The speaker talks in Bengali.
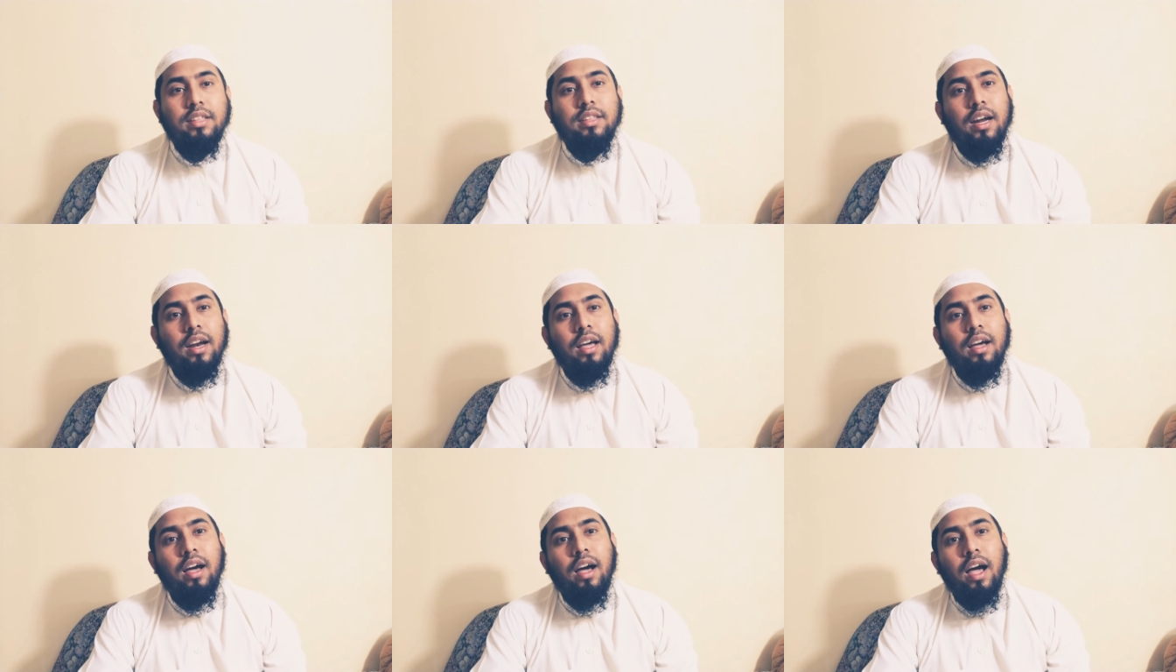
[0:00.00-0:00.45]

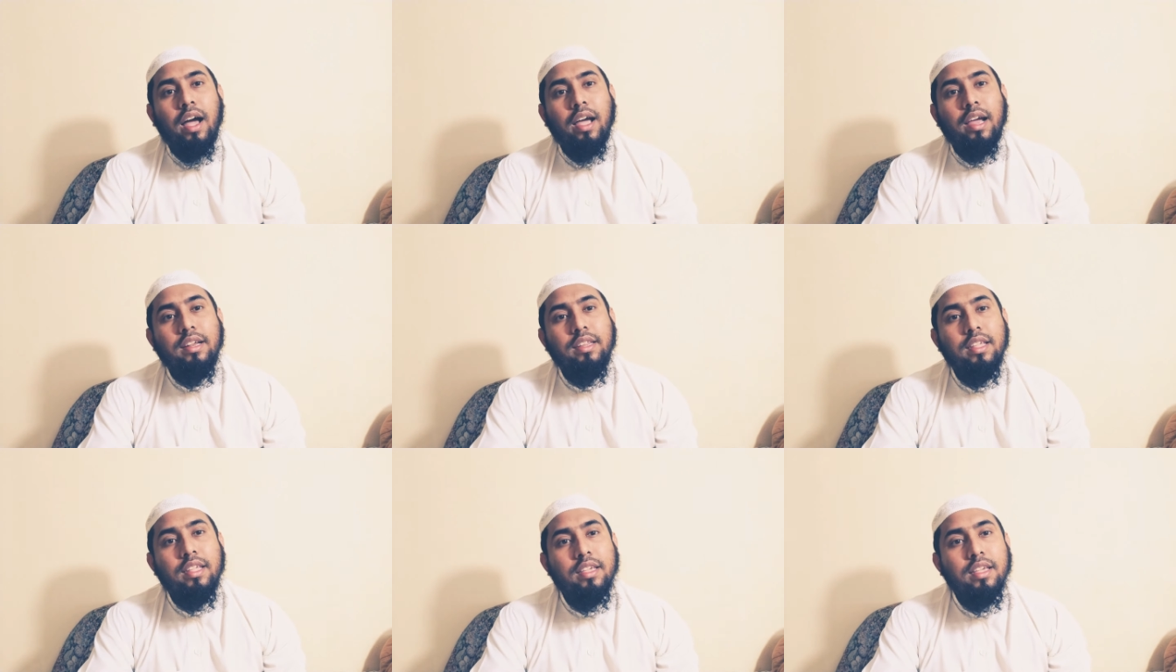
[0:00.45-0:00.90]
তারা
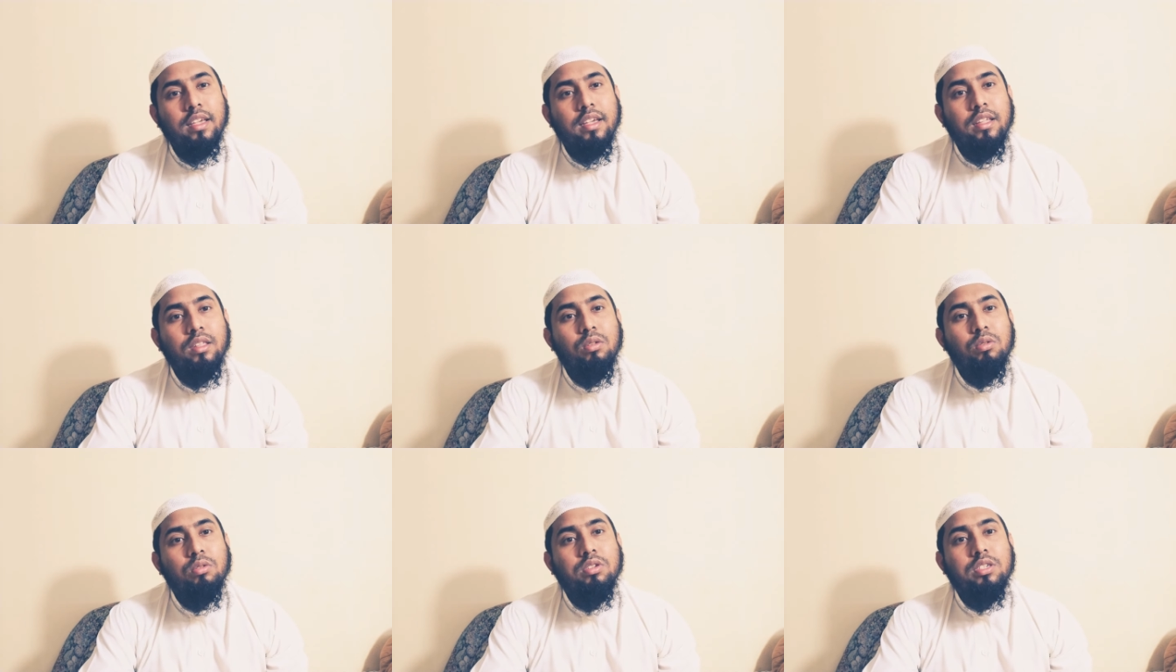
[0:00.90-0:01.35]
আগের থেকেই
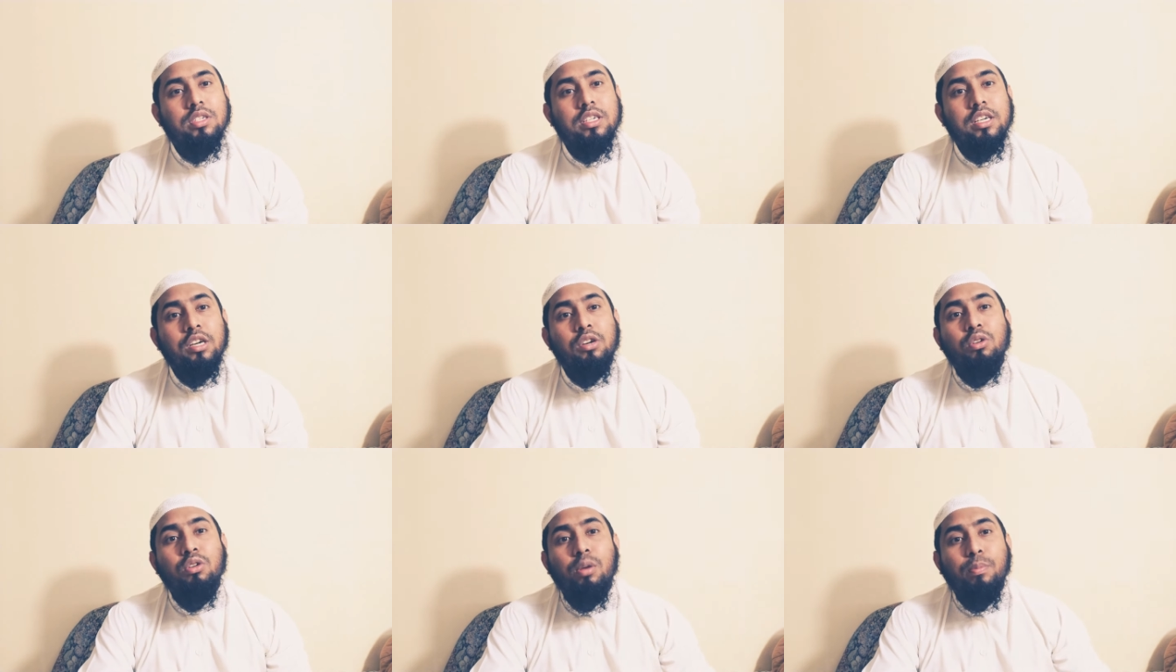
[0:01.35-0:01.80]
কিন্তু
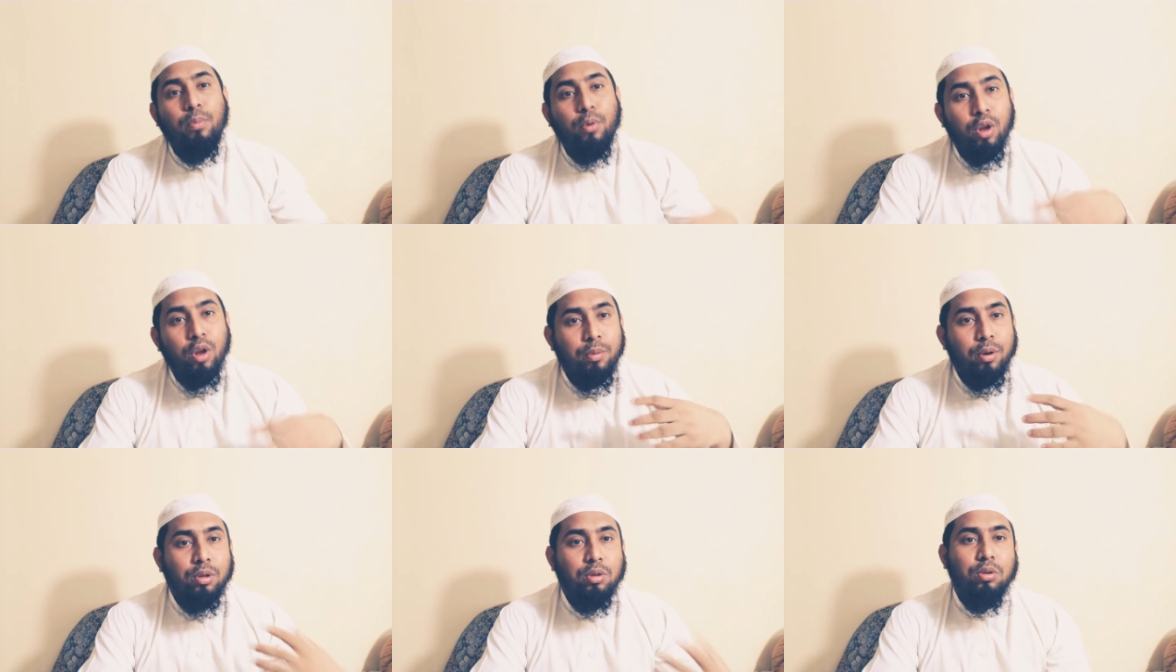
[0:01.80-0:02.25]
শিডিউল
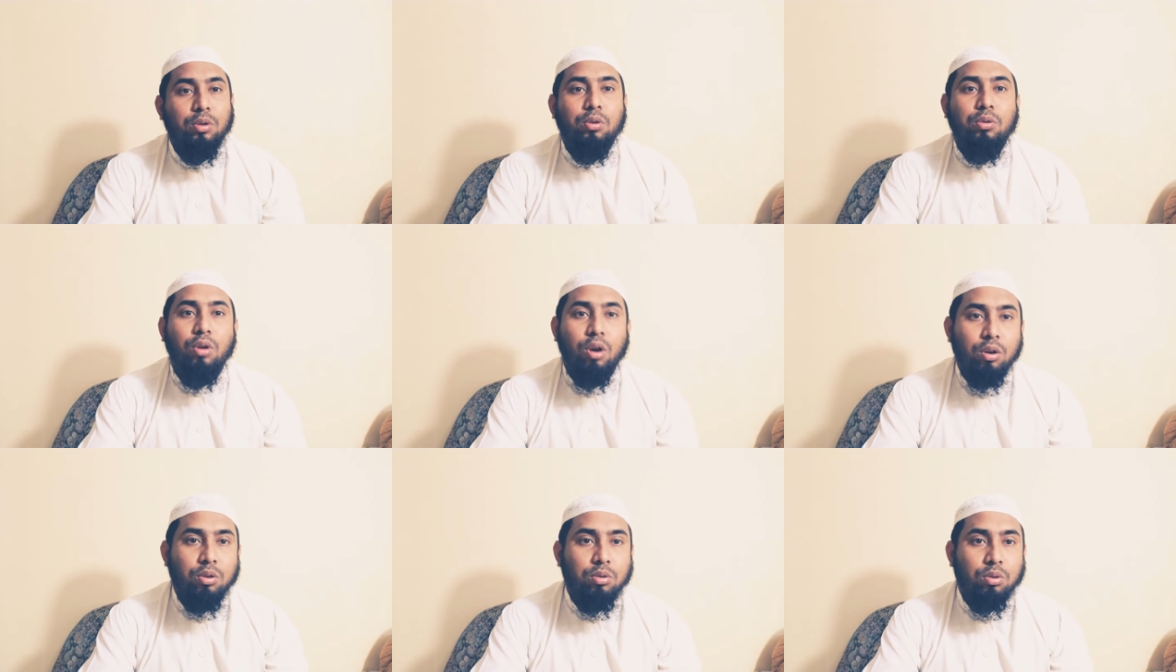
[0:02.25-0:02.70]
পরিবর্তন
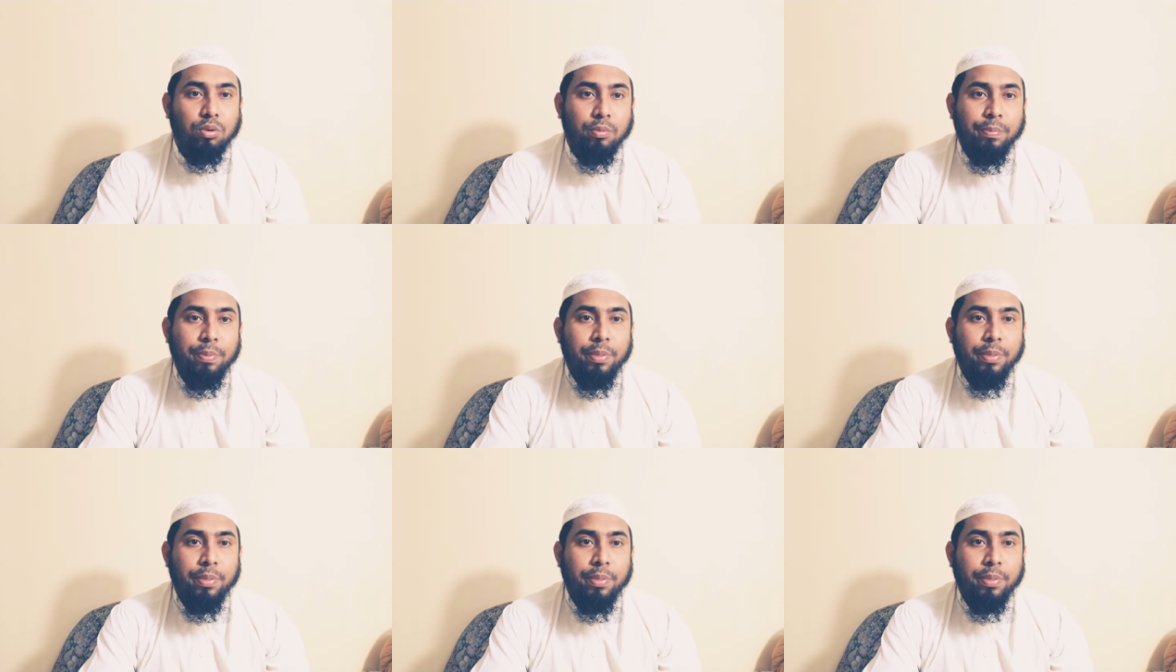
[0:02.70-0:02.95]
করত